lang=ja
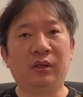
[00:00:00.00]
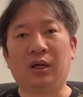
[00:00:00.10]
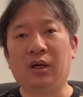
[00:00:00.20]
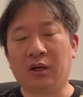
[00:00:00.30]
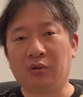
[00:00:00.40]

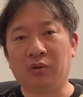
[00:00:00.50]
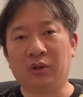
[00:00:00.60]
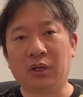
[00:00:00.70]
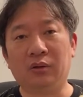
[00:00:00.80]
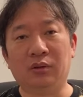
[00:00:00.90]
厄介なこと
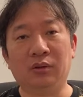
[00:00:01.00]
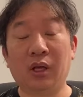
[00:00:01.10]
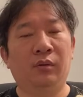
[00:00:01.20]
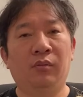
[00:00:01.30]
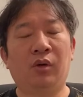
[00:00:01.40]
になる
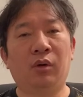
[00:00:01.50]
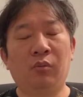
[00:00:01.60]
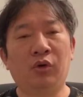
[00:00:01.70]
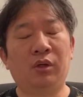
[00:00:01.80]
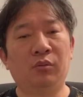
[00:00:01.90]
ね。まあ、こ
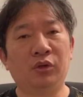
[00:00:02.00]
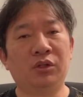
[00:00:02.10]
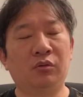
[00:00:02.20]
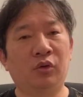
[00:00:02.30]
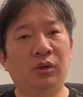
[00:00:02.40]
れはもう気持
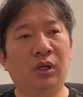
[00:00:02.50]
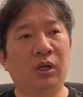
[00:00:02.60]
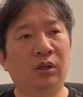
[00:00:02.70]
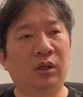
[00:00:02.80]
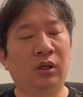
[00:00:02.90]
ちの問題
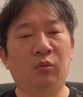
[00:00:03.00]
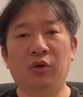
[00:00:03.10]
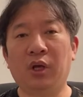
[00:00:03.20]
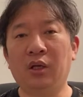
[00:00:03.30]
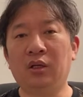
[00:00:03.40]
なんだけど
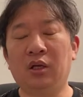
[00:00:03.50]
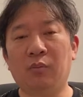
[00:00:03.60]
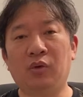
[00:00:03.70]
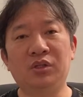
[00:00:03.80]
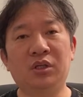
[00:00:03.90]
も、変に
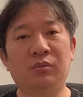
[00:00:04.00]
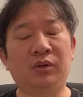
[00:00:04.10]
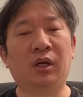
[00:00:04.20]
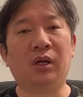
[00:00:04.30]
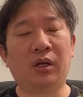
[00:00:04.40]
ね、
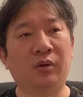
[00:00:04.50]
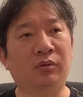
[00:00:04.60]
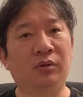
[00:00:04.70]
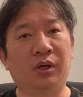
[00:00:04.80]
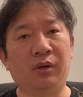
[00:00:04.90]
ポジティブにならない
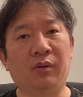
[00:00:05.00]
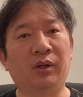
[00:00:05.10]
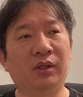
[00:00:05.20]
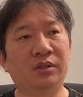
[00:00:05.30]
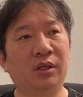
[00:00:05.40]
ことだよね。
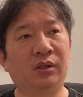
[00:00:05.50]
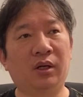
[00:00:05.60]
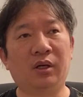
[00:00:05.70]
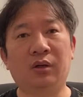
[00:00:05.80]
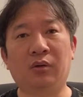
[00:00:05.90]
私だっ
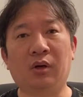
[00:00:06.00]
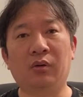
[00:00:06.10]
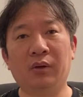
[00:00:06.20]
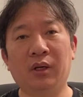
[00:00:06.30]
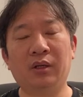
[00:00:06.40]
たらいけるとか、
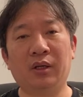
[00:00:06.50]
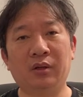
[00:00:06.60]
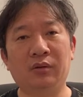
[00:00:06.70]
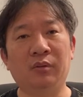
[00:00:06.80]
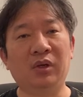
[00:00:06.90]
俺はで
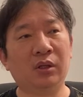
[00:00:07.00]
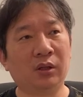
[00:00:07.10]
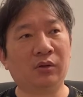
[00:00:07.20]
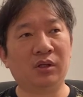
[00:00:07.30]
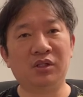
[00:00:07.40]
きる。みん
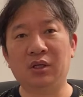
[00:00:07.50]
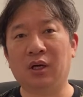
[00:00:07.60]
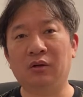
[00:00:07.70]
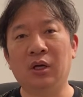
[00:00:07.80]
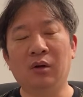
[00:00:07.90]
なとは違
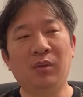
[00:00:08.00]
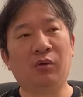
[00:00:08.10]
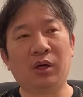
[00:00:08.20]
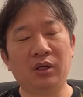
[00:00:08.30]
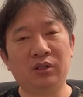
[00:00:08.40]
う。
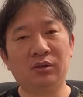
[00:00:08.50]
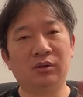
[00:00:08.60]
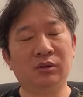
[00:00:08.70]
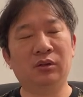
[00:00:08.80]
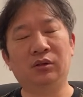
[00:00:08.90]
まあ、これはいつで